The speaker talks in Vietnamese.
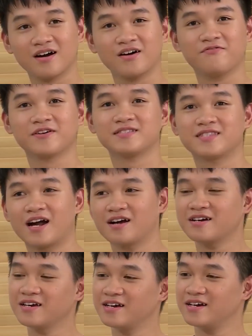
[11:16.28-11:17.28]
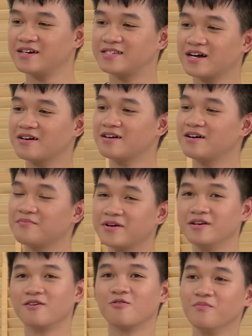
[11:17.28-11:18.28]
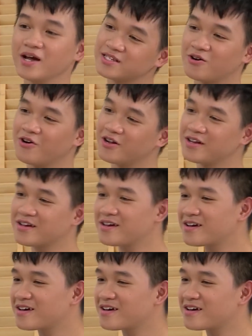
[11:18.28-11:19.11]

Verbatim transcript: à, Phần thắng thì chắc ờ, mấy đứa cũng biết rồi